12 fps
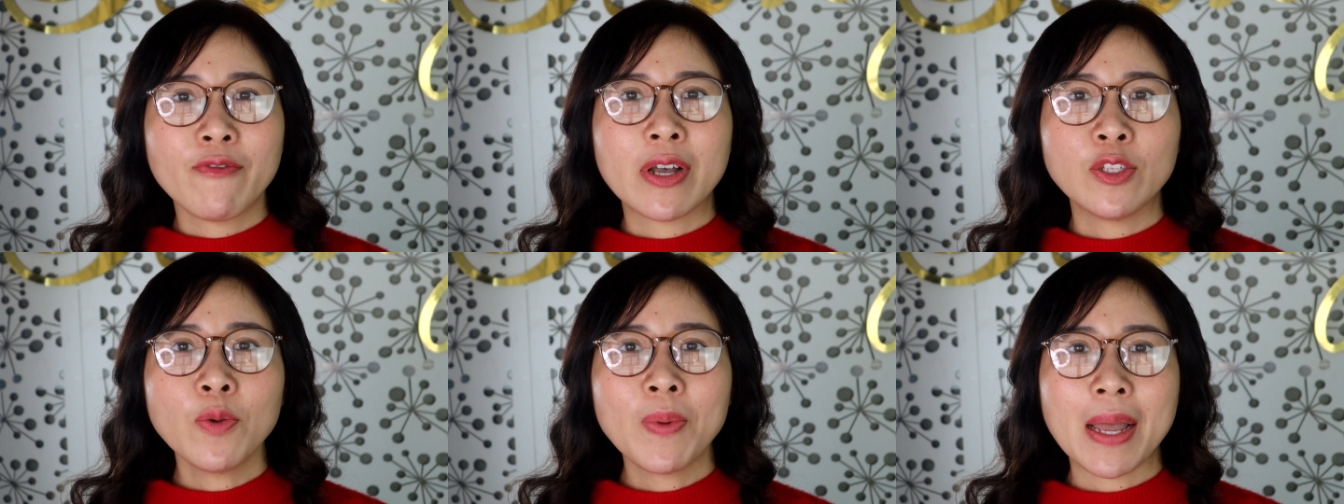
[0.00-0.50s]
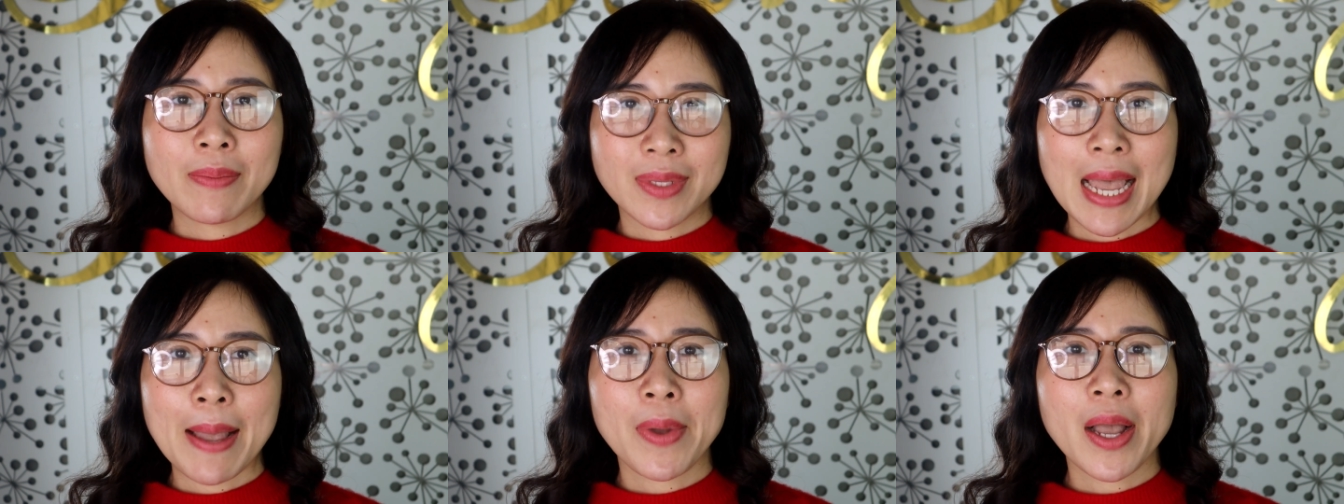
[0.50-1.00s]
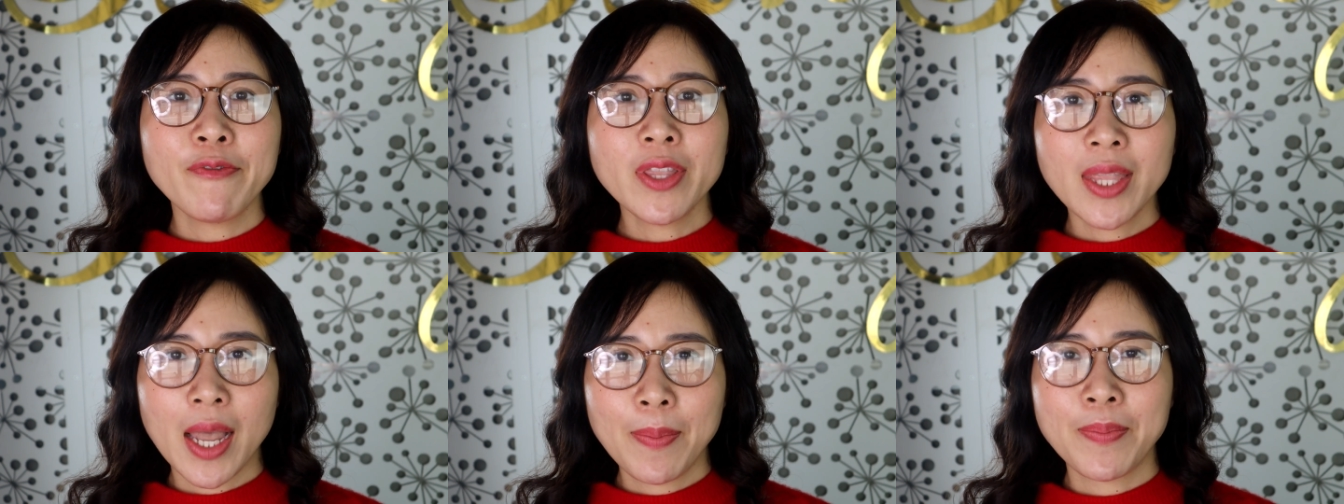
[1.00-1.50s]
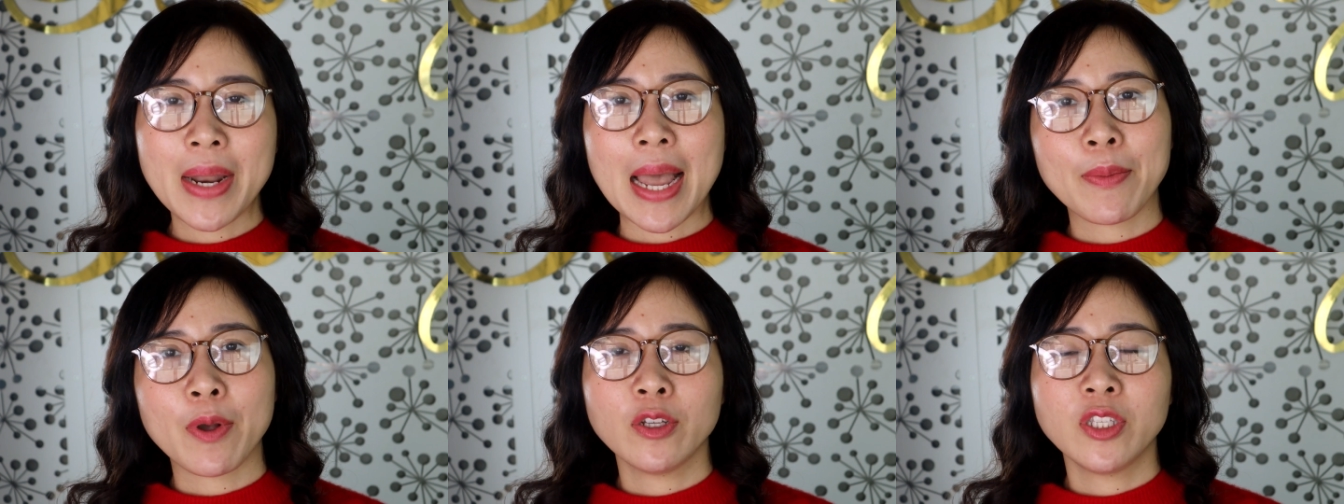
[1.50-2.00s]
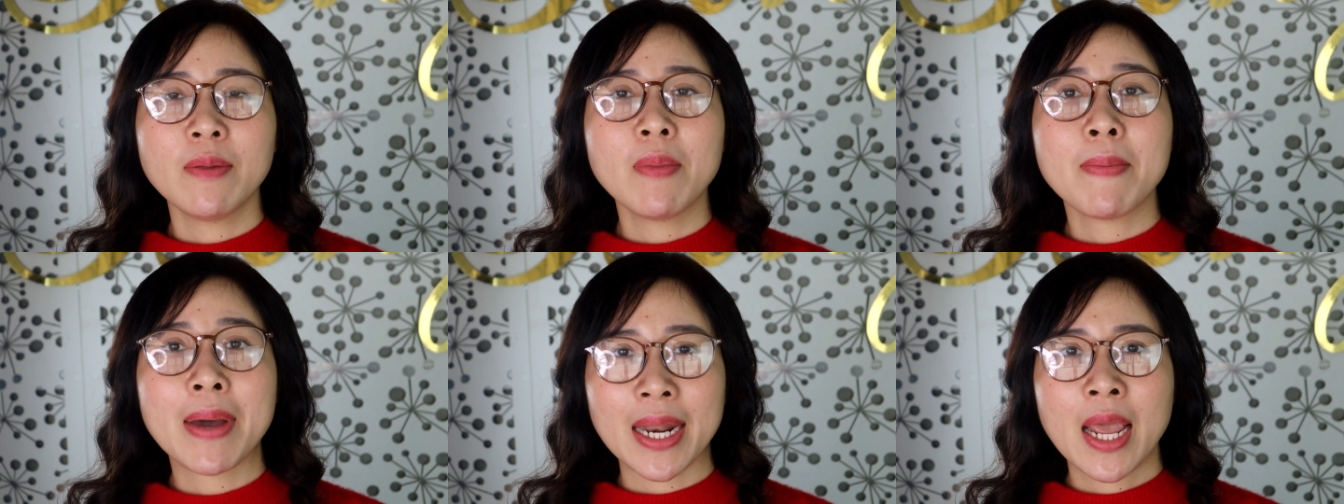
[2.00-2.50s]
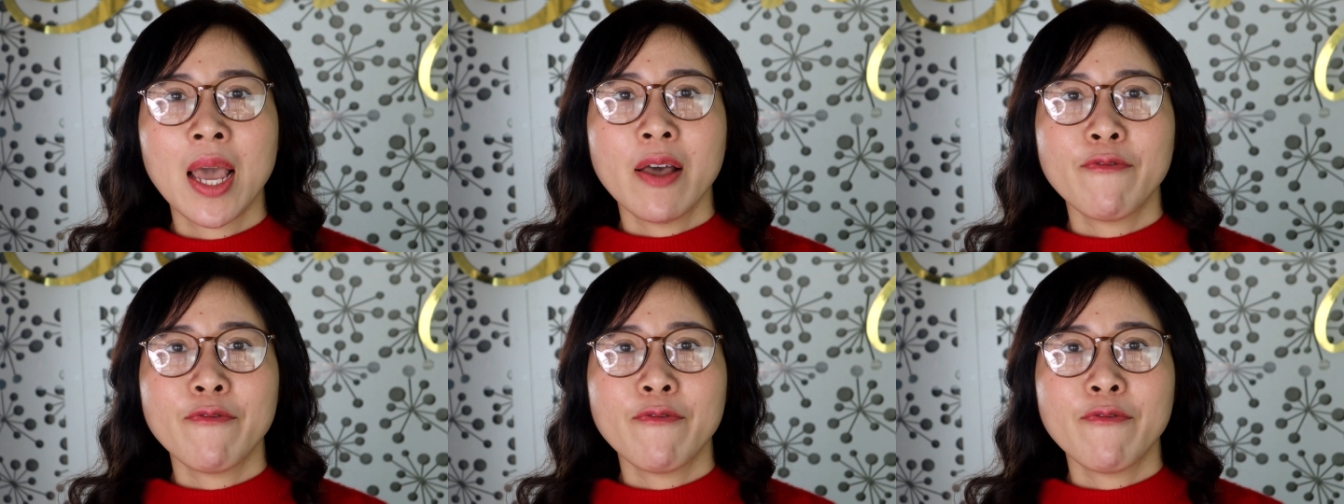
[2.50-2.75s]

và giúp làm giảm các vết thâm nám có trên bề mặt,